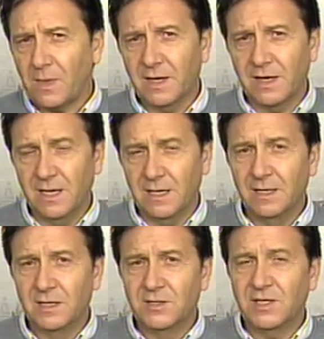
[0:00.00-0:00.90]
que
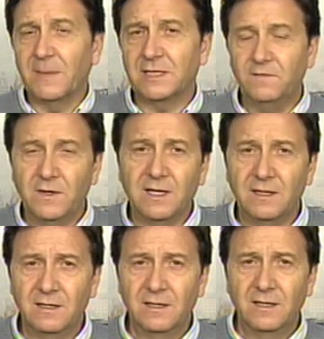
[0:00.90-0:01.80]
se
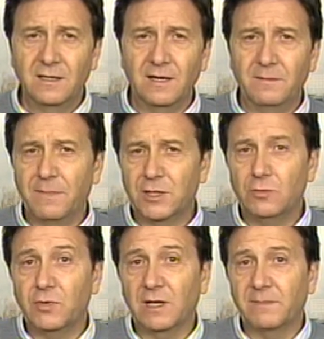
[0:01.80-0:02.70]
masifique el
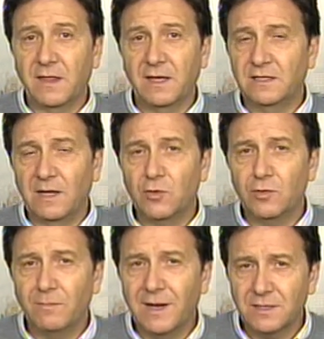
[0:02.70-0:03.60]
paso porque parece que estamos
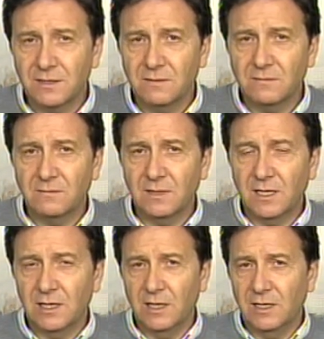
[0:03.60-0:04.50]
más
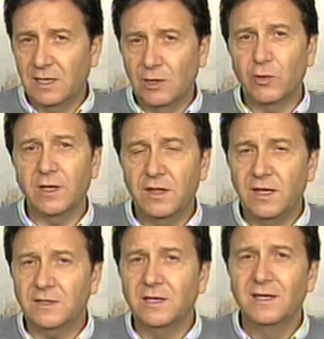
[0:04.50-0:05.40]
que de
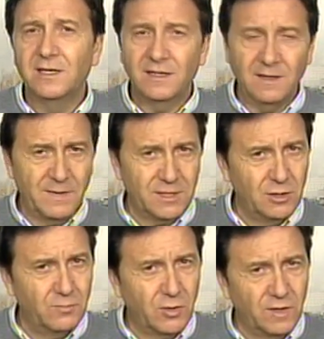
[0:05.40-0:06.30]
urgencias de
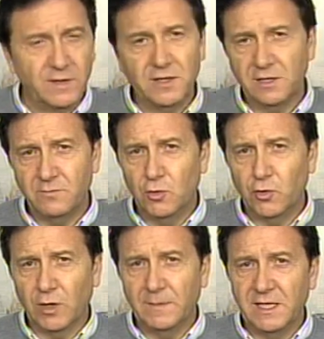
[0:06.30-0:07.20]
paseo por diferentes
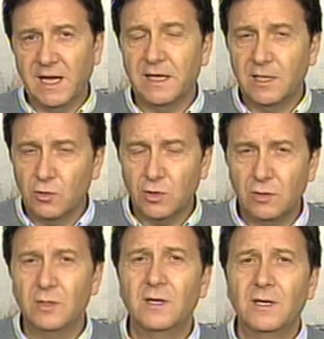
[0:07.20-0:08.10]
puntos de Medina.
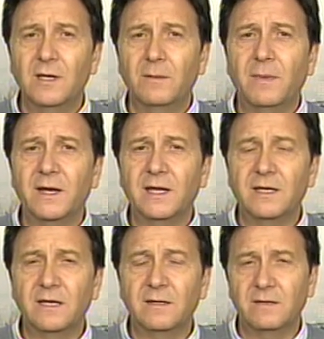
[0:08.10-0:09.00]
incluso van
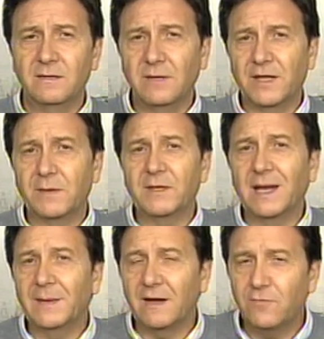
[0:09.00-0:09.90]
a través de
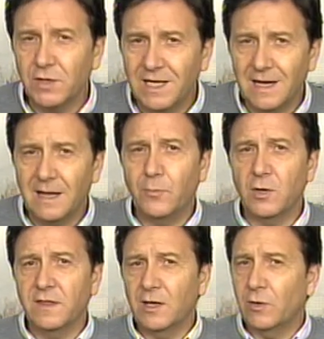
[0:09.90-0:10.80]
la megafonía, la
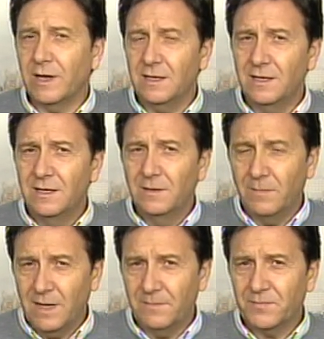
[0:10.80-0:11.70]
policía local
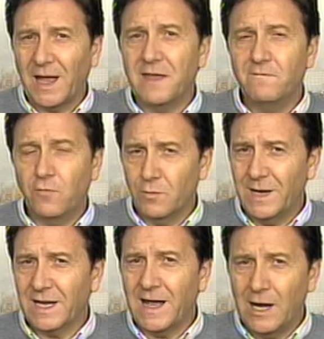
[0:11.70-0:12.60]
va a
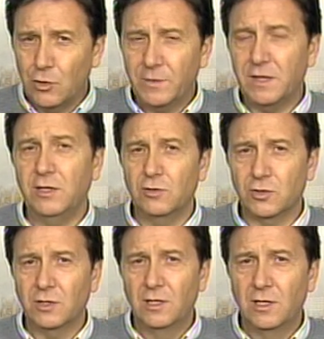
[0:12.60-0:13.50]
informar a los
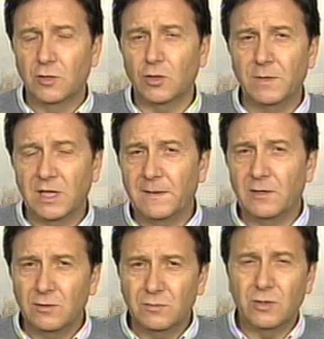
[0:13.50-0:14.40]
vecinos nos comentaban
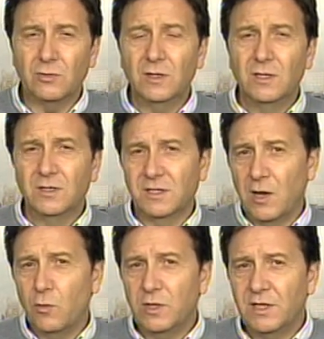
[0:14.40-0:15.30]
que, bueno, se
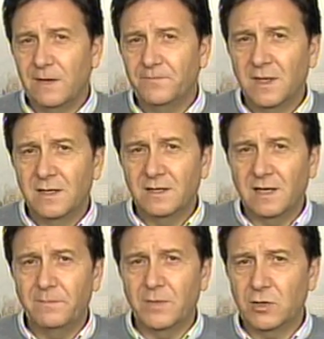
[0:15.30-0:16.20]
dan cuenta que
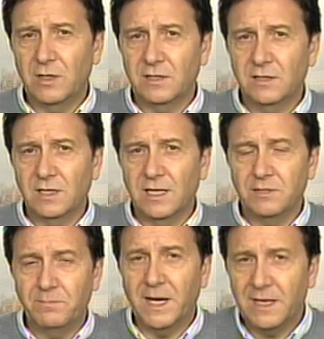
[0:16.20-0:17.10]
hay personas que
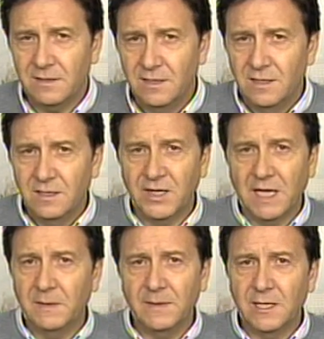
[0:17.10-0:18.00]
disparan y que
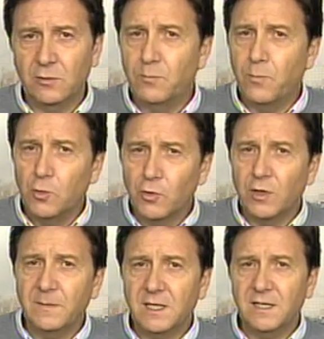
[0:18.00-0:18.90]
viven en un punto
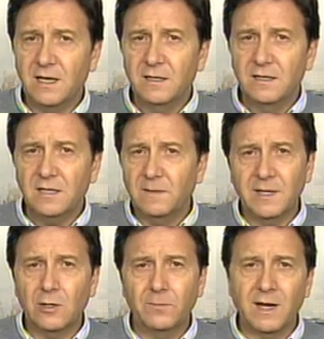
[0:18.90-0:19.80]
de Medina y van
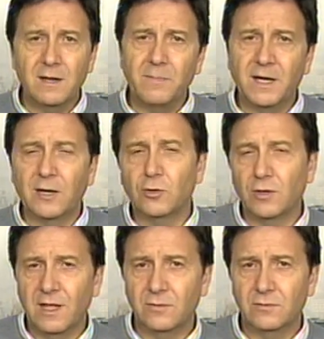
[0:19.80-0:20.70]
a comprar el pan al otro
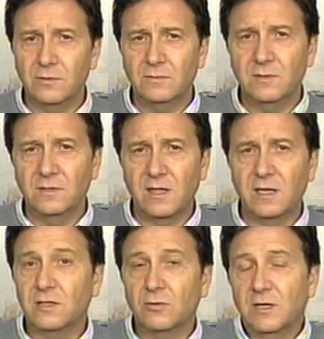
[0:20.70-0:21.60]
lado. ¿no? Dicen,
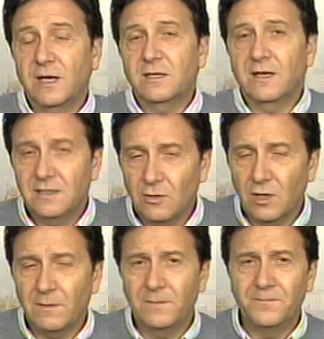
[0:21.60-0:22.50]
esto, esta gente lo
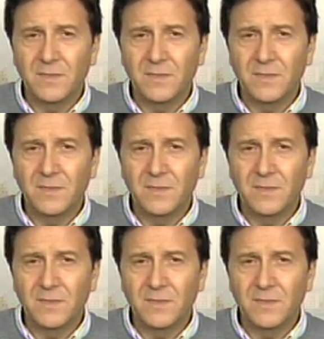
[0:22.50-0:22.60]
que va